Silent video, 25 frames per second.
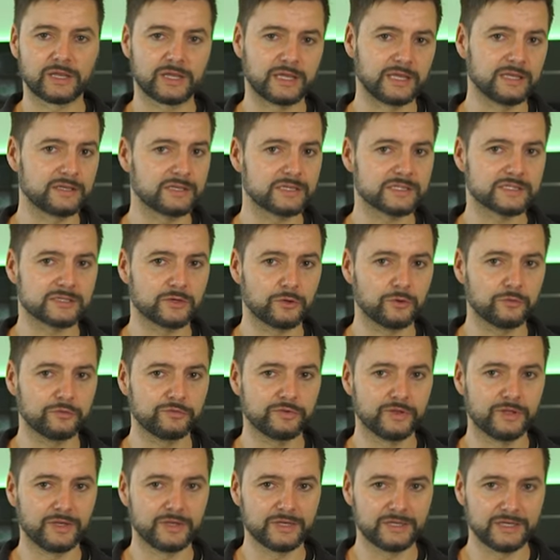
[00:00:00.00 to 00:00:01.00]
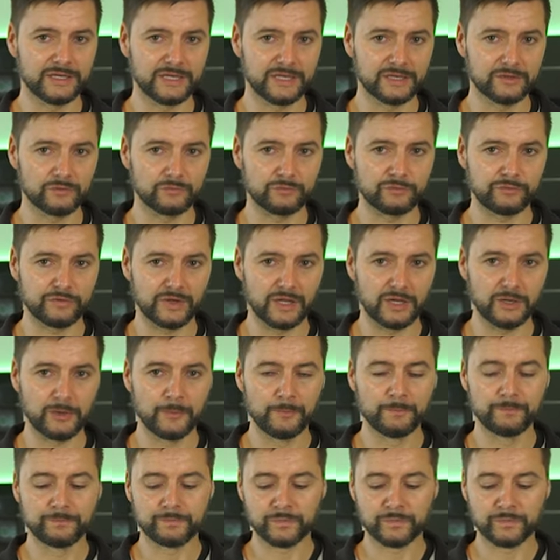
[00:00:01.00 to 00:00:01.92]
geht das auf jeden Fall.